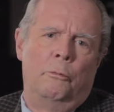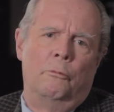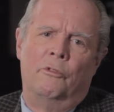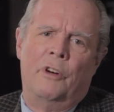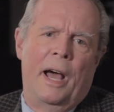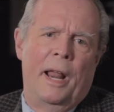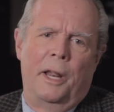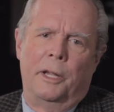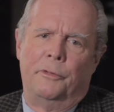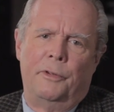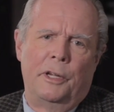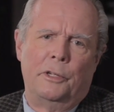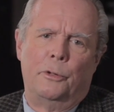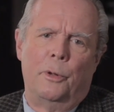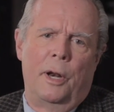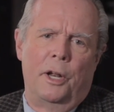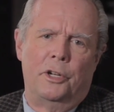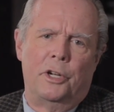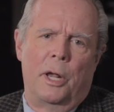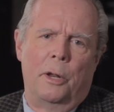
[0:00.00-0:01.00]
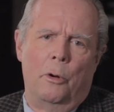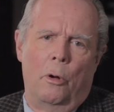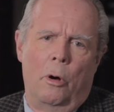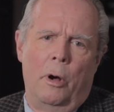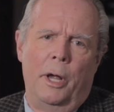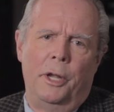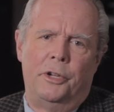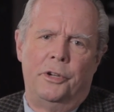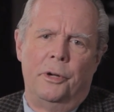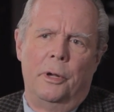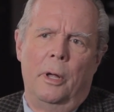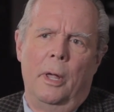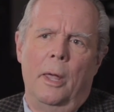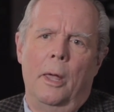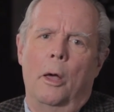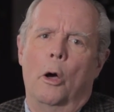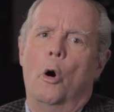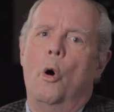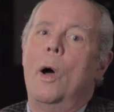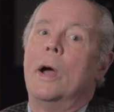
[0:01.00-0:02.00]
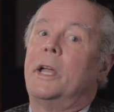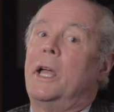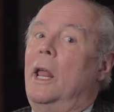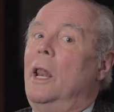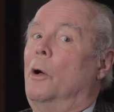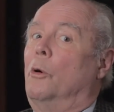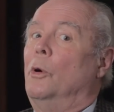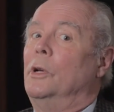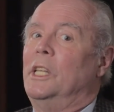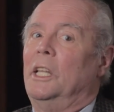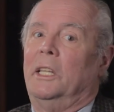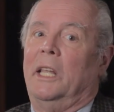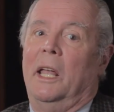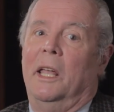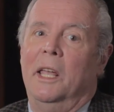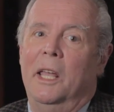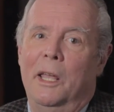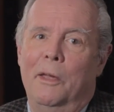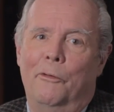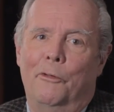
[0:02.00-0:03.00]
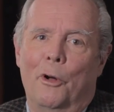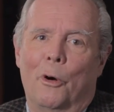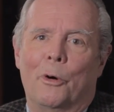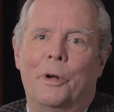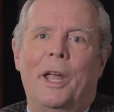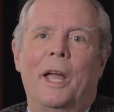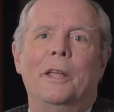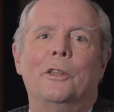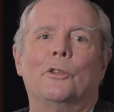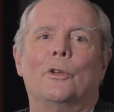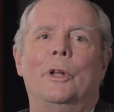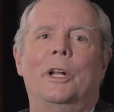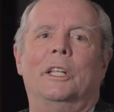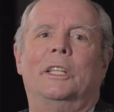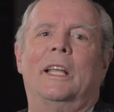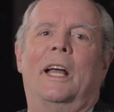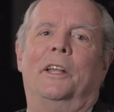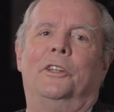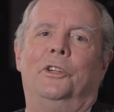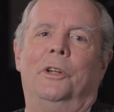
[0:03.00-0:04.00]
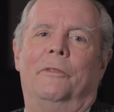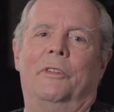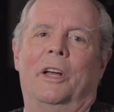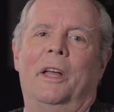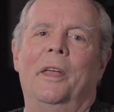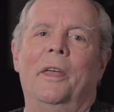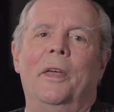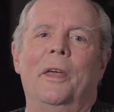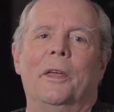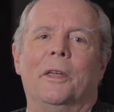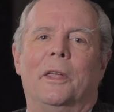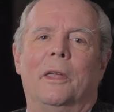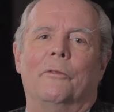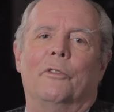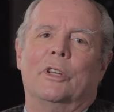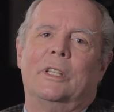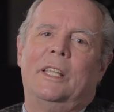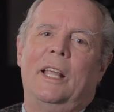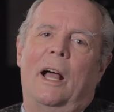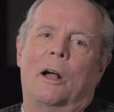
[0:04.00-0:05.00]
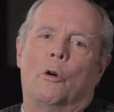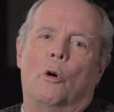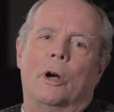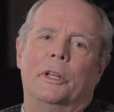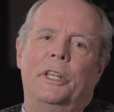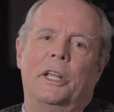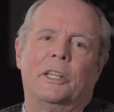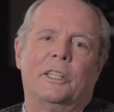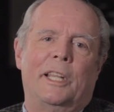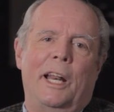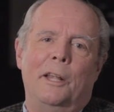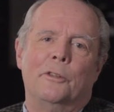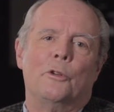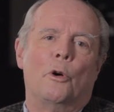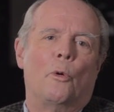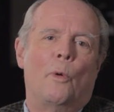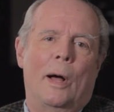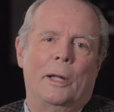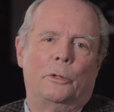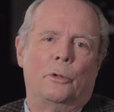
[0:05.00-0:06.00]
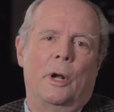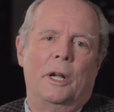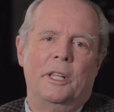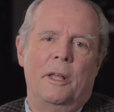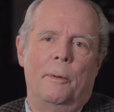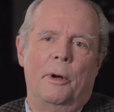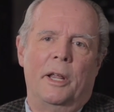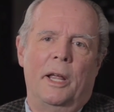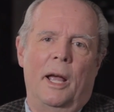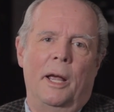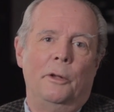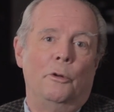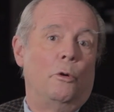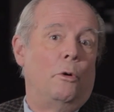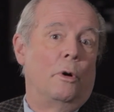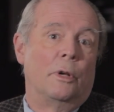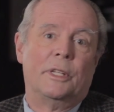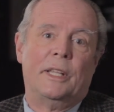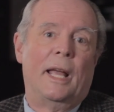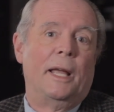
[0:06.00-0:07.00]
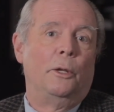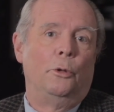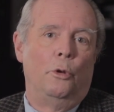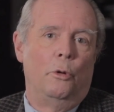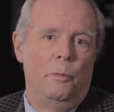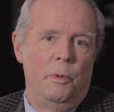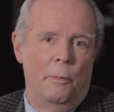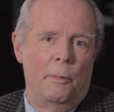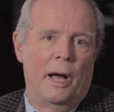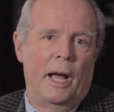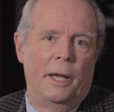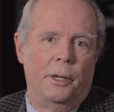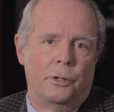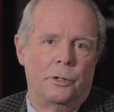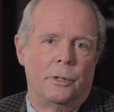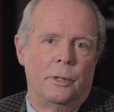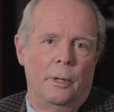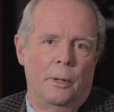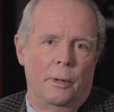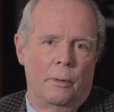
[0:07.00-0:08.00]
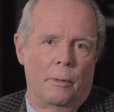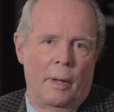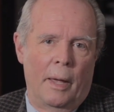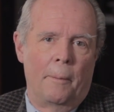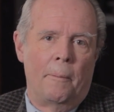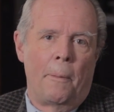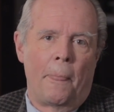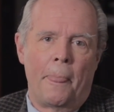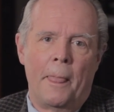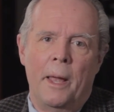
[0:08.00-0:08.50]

várias vezes durante a noite, ou aquela coisa terrível, que é a insônia tardiva, que você acorda às três ou quatro horas da manhã e não consegue dormir mais. É?